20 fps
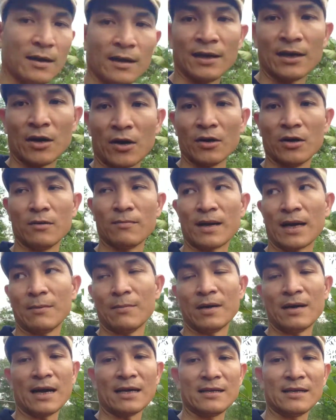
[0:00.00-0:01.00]
thì rồi hôm nay
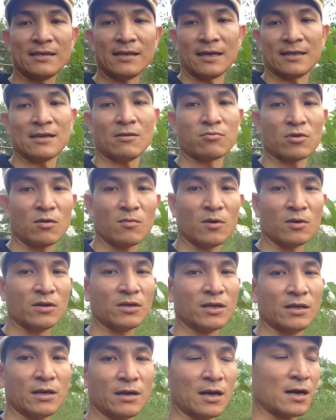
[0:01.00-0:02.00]
mình đã chia sẻ xong cho mọi
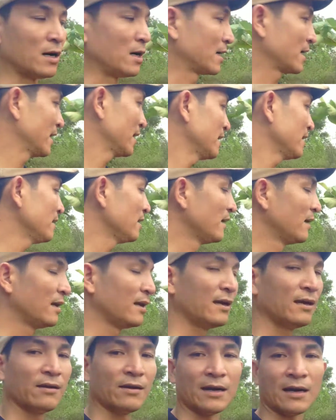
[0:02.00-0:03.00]
người uh, cái
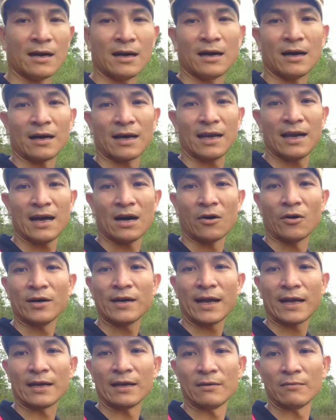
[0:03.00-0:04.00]
uh, cái lá ổi
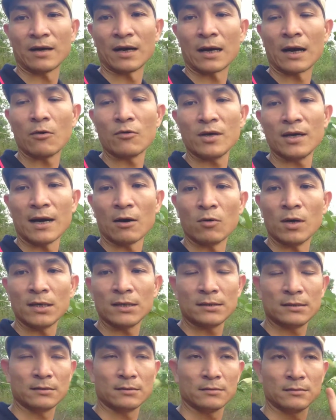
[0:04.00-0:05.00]
này uh, nấu với gạo
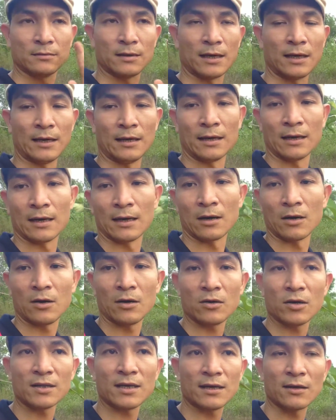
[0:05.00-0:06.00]
lứt thì à,
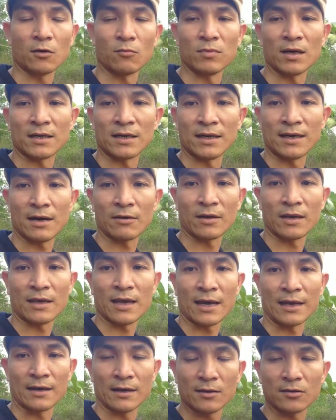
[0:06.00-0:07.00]
nó có tác dụng là trị đau dạ
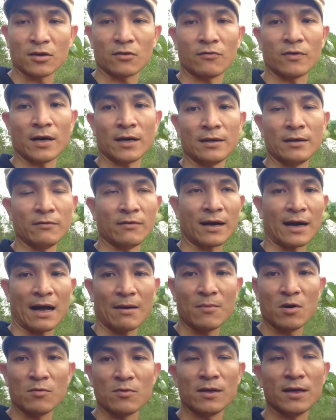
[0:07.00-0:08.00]
dày rất là tuyệt vời và
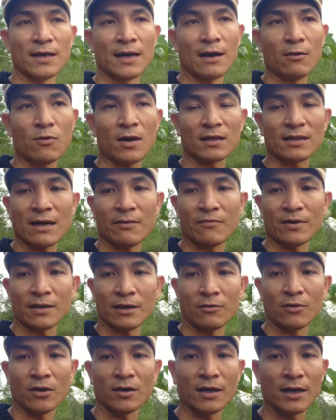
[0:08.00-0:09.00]
cảm ơn mọi người đã quan tâm và
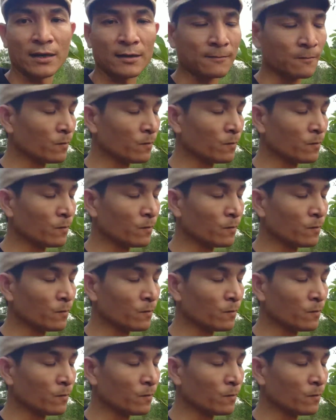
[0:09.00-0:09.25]
theo dõi kênh